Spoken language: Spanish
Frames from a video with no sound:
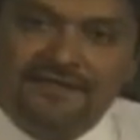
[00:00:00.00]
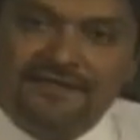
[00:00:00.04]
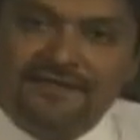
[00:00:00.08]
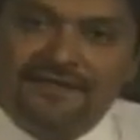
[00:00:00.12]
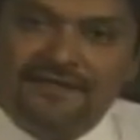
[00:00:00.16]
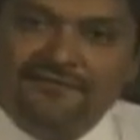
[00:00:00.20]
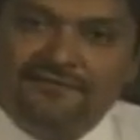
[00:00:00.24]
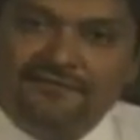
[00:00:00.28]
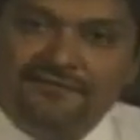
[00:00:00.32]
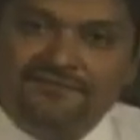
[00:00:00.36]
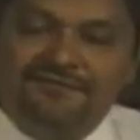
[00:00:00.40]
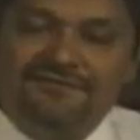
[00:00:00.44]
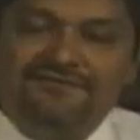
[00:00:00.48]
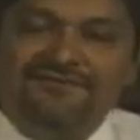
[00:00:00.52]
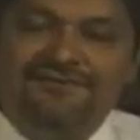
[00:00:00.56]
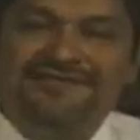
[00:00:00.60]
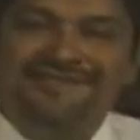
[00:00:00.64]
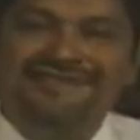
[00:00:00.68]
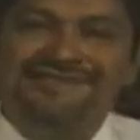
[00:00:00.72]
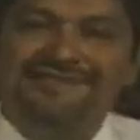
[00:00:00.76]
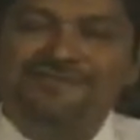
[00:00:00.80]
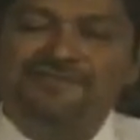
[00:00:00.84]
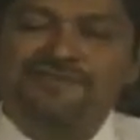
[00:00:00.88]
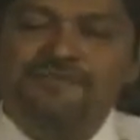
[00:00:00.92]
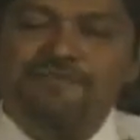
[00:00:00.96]
Entonces,
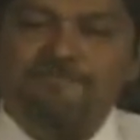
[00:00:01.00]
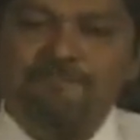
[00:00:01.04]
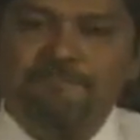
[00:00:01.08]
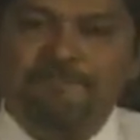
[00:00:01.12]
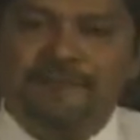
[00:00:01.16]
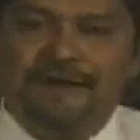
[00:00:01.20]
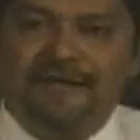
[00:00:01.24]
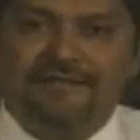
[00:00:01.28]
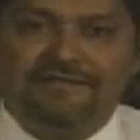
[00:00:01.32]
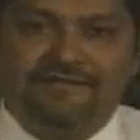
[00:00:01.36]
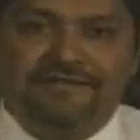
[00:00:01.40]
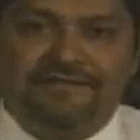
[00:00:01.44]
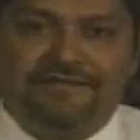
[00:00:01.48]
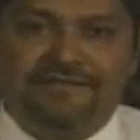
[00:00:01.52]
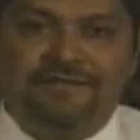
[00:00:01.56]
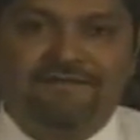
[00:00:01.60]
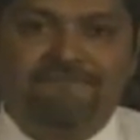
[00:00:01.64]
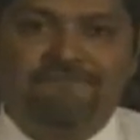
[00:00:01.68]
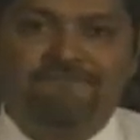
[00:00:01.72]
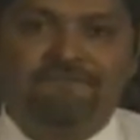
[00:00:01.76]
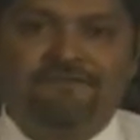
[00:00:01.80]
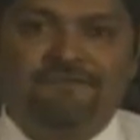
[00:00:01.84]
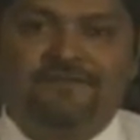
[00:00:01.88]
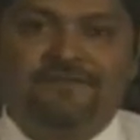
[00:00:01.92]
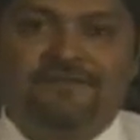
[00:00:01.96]
son parte
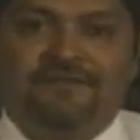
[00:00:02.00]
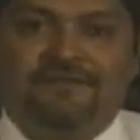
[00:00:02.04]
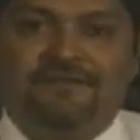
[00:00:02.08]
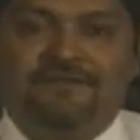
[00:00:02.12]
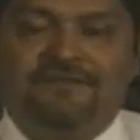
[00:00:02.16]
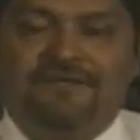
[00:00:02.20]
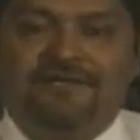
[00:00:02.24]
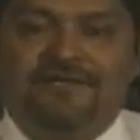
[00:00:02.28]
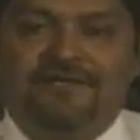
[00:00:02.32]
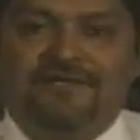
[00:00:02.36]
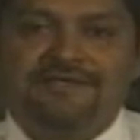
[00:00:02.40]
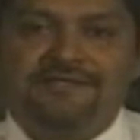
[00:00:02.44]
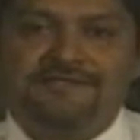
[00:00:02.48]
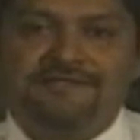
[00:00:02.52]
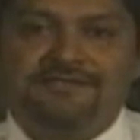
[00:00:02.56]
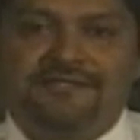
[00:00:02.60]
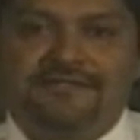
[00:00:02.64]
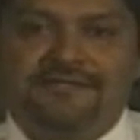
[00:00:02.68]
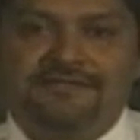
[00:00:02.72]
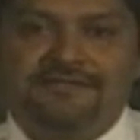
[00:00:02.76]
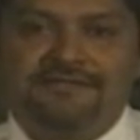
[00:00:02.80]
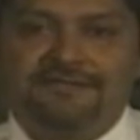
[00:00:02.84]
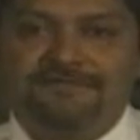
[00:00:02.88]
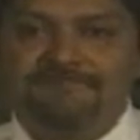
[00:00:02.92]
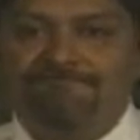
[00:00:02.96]
de
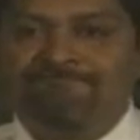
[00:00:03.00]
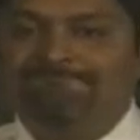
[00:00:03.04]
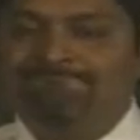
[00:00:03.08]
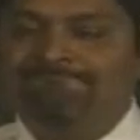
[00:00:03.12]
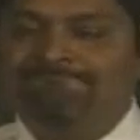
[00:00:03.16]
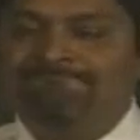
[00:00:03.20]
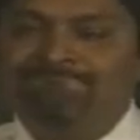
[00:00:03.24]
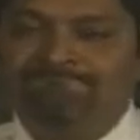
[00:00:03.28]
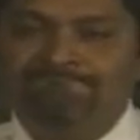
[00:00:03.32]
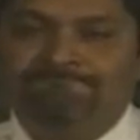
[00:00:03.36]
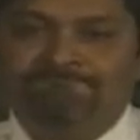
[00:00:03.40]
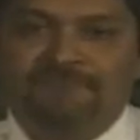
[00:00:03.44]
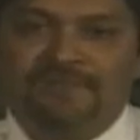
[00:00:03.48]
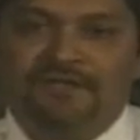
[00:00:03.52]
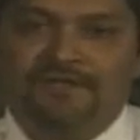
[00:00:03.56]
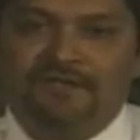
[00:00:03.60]
estas mm,